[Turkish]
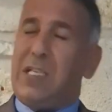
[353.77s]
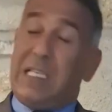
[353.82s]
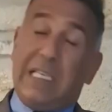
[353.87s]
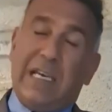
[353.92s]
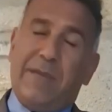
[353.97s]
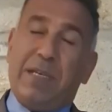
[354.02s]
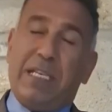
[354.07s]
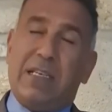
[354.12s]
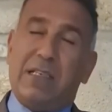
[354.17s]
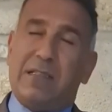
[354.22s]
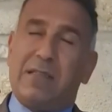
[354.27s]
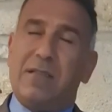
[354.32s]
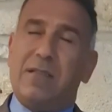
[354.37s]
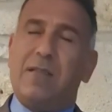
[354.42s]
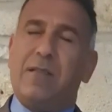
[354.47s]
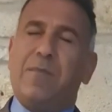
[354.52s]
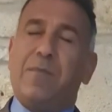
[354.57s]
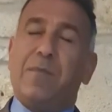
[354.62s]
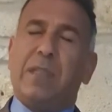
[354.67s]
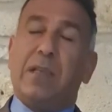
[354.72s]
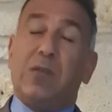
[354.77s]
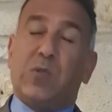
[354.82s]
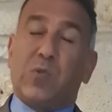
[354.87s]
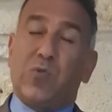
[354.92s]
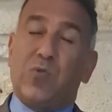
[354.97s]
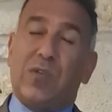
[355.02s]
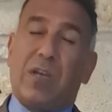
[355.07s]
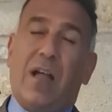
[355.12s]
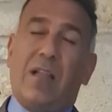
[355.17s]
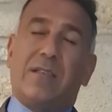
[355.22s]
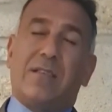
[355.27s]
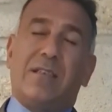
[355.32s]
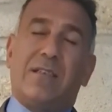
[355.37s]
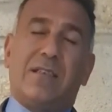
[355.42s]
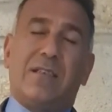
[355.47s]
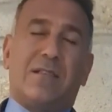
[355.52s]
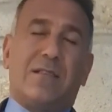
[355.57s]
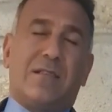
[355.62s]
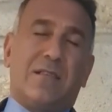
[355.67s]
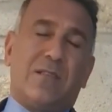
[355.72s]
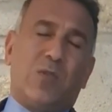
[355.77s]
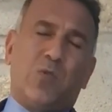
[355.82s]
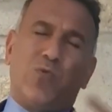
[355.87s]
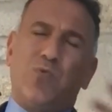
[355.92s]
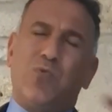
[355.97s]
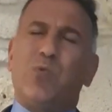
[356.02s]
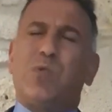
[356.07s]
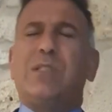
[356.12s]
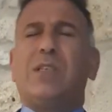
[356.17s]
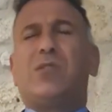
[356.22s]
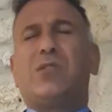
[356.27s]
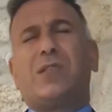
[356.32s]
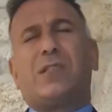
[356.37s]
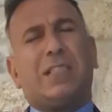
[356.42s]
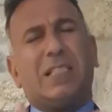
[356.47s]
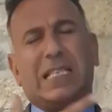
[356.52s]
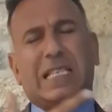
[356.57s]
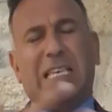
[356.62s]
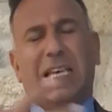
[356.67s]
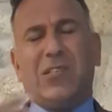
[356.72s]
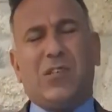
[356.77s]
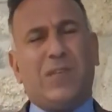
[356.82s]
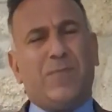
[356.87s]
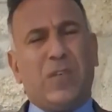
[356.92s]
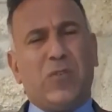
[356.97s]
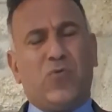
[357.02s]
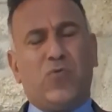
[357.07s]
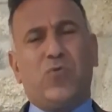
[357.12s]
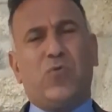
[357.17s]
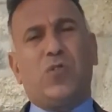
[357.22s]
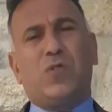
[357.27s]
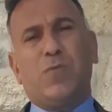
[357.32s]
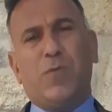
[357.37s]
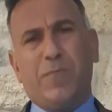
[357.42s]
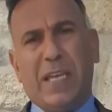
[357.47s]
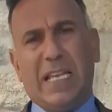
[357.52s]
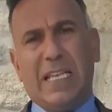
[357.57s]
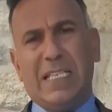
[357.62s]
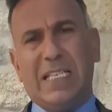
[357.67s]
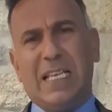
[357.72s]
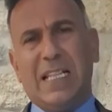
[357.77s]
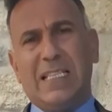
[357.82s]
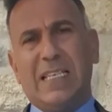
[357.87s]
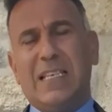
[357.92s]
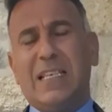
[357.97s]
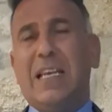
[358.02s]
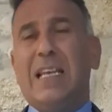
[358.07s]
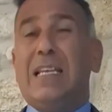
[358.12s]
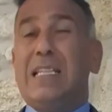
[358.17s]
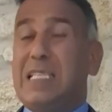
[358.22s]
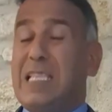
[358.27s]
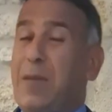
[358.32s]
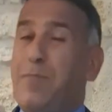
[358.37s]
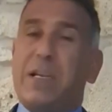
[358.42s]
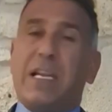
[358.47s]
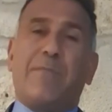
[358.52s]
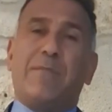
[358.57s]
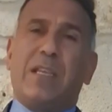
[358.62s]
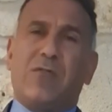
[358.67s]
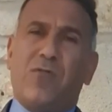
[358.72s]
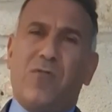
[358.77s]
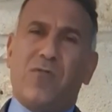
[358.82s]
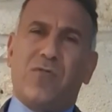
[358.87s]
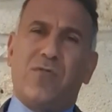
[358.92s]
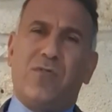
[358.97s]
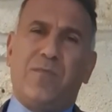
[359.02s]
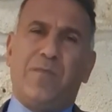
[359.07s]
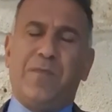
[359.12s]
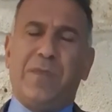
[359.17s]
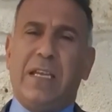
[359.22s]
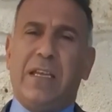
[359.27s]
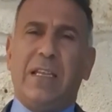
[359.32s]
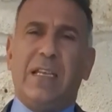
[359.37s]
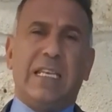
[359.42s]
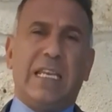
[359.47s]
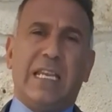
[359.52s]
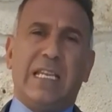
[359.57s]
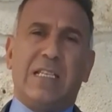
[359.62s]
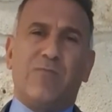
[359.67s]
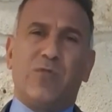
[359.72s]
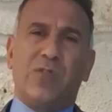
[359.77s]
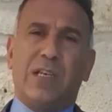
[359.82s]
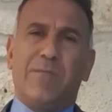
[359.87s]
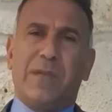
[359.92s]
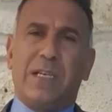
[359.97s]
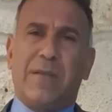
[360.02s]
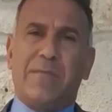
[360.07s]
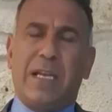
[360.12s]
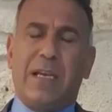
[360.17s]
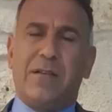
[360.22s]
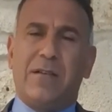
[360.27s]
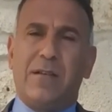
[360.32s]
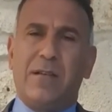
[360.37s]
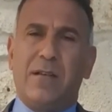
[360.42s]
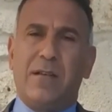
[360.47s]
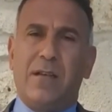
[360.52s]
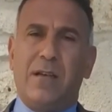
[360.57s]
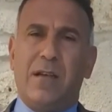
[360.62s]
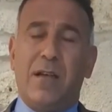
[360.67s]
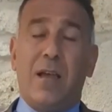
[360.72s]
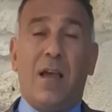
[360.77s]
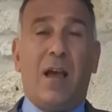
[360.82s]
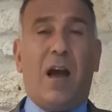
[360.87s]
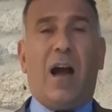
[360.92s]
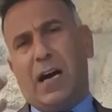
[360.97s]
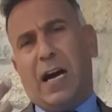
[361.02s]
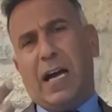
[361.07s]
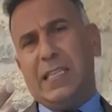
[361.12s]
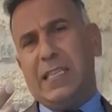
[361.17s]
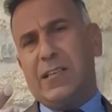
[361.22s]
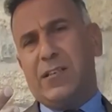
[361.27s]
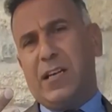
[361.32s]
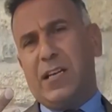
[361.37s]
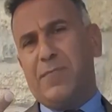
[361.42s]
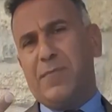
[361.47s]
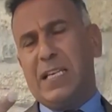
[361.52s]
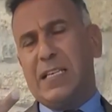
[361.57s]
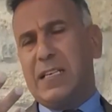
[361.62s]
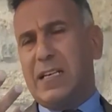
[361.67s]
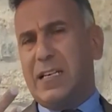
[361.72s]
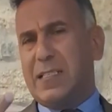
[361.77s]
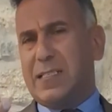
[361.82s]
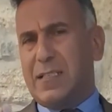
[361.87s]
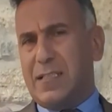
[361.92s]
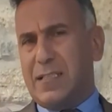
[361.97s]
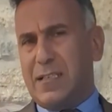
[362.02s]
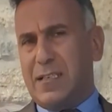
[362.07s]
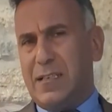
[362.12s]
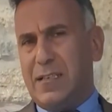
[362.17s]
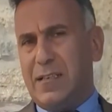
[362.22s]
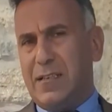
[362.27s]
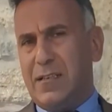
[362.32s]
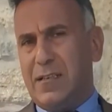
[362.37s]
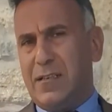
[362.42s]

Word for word: Geminiz suyun altına girdi, suyun üstüne çıktı, gece mi gündüz mü belli değildi. Depremler oldu. Neydi bu depremler? Anne rahimleri kasıldı.